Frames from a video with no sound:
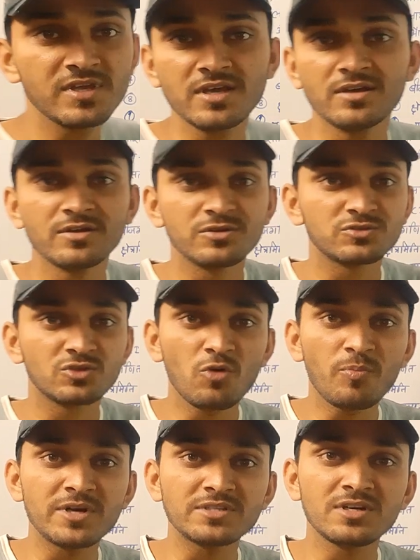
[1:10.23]
देखिए
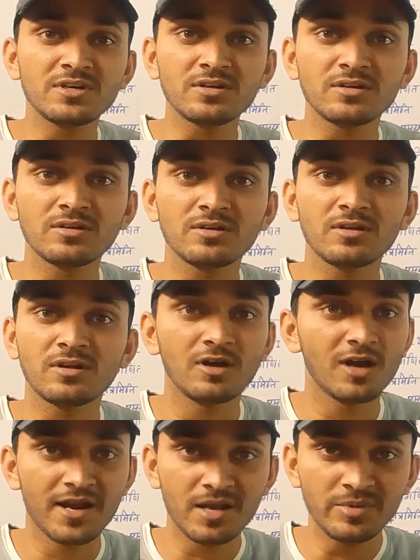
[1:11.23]
सौ परसेंट
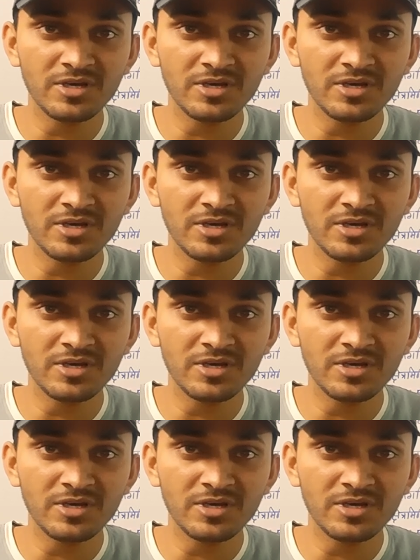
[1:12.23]
लाना